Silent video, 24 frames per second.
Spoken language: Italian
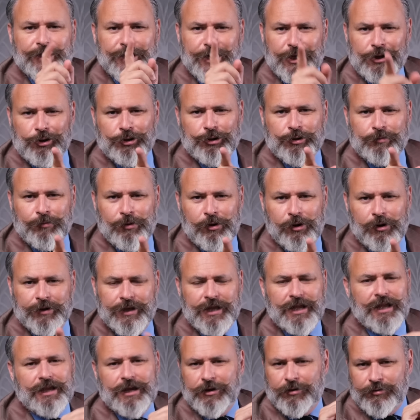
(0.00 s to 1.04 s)
che l'Old
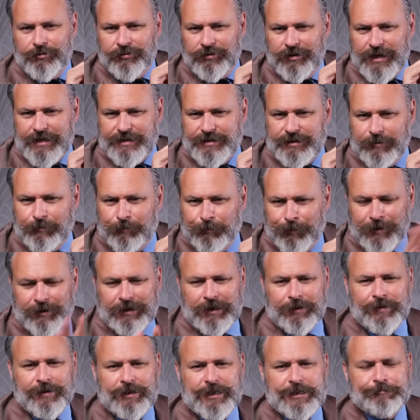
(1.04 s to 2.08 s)
money in contesti
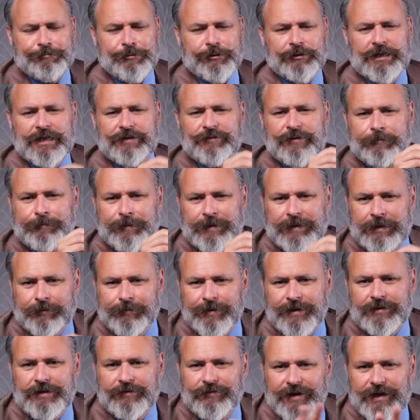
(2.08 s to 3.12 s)
prettamente sportivi,
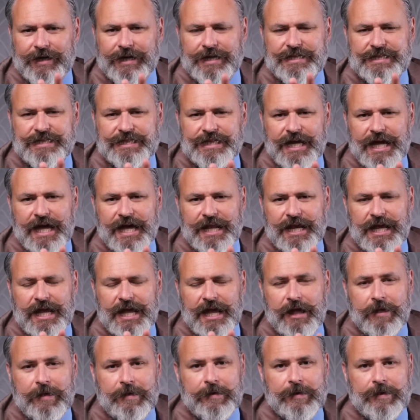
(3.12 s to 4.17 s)
prettamente
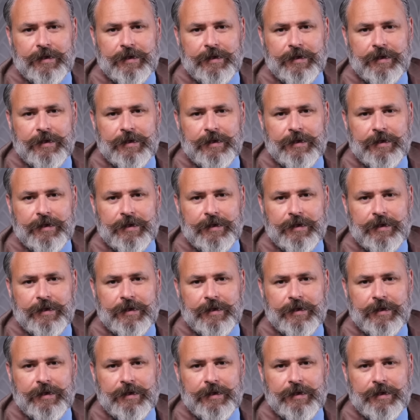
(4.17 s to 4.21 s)
vacanzieri,